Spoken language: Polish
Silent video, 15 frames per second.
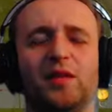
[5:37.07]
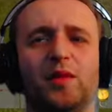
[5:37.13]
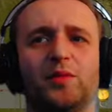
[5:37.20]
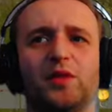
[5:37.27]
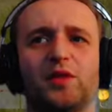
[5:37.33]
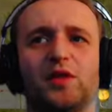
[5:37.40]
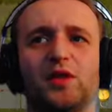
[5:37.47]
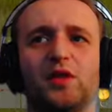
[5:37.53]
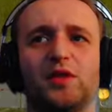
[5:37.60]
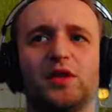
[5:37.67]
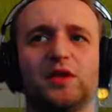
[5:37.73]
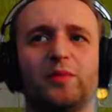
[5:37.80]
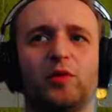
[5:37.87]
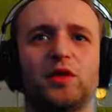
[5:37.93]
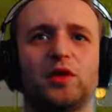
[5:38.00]
nie, mam nadzieję,
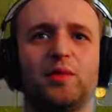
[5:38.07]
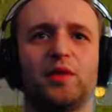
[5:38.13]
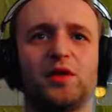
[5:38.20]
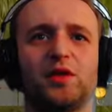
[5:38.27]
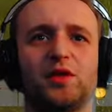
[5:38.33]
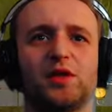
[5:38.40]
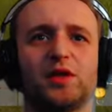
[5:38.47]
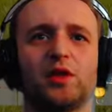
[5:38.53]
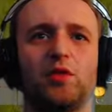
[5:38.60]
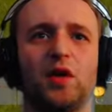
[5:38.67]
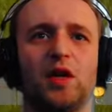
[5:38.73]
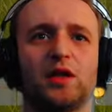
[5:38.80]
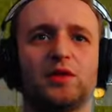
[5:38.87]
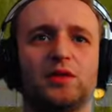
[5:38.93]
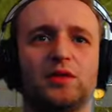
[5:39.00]
że spotkam jakiś
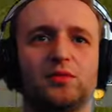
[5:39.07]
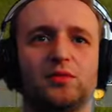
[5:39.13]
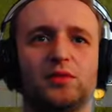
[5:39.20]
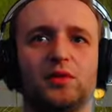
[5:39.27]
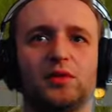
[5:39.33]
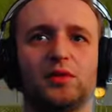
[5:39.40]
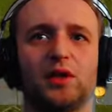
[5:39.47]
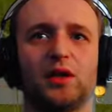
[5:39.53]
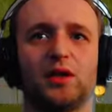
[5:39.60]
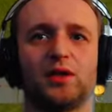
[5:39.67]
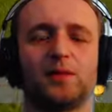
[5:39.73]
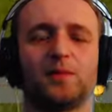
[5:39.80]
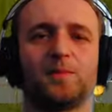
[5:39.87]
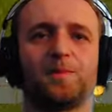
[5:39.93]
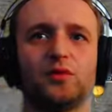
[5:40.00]
skład, bo
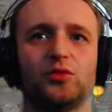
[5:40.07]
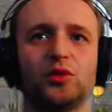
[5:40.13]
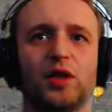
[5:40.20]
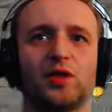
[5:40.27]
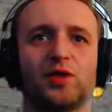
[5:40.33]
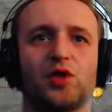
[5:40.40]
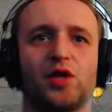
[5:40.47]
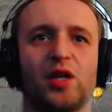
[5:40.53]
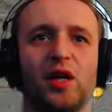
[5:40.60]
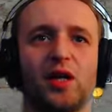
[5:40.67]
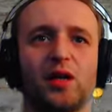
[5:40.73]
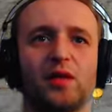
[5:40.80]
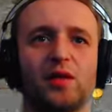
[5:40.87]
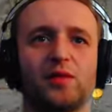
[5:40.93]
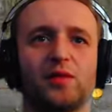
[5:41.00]
ten... No tak
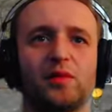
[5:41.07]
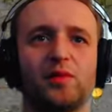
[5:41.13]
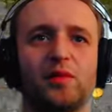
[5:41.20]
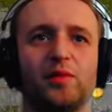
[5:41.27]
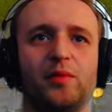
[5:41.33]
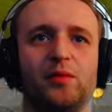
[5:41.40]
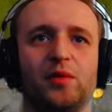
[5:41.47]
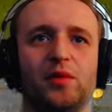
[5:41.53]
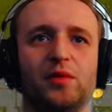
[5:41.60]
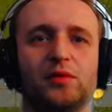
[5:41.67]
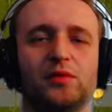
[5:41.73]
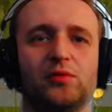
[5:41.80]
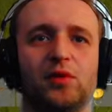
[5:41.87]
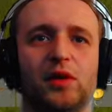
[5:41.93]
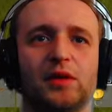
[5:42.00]
trzech, żeby no,
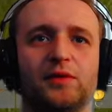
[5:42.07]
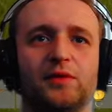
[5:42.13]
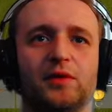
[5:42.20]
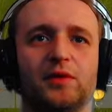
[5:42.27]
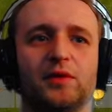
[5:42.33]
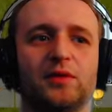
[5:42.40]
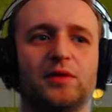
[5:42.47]
było łatwo. Tak,